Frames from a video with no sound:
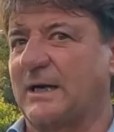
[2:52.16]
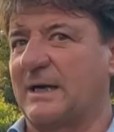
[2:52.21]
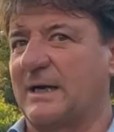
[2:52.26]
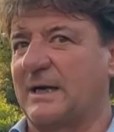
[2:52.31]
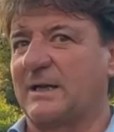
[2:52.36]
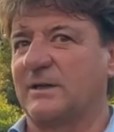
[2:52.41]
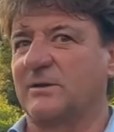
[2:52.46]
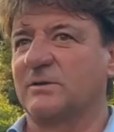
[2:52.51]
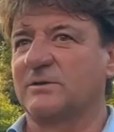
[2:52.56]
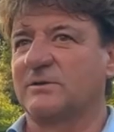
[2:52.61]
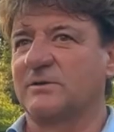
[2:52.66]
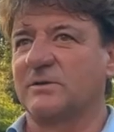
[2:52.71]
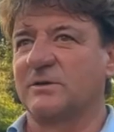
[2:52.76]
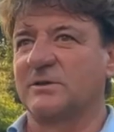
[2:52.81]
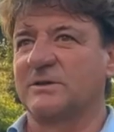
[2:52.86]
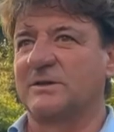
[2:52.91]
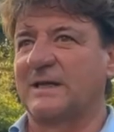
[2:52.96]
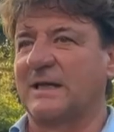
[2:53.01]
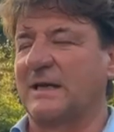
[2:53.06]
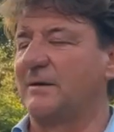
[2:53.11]
L'anno
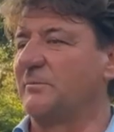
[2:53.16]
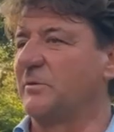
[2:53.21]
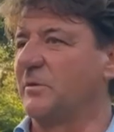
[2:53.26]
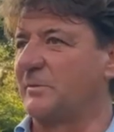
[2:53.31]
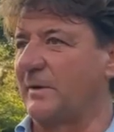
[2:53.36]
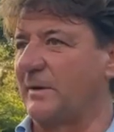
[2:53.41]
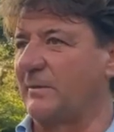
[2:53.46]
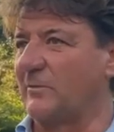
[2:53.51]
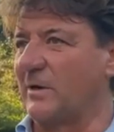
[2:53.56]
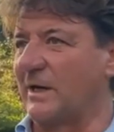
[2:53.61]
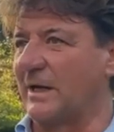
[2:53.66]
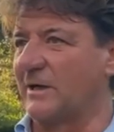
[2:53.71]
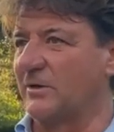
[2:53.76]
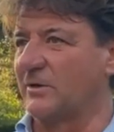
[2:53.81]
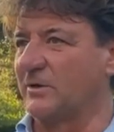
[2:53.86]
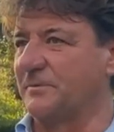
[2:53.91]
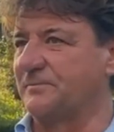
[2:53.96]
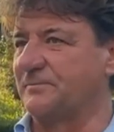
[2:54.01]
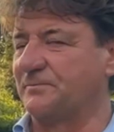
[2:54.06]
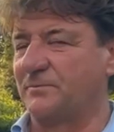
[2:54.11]
scorso era il mio primo
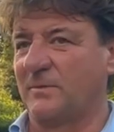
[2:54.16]
anno,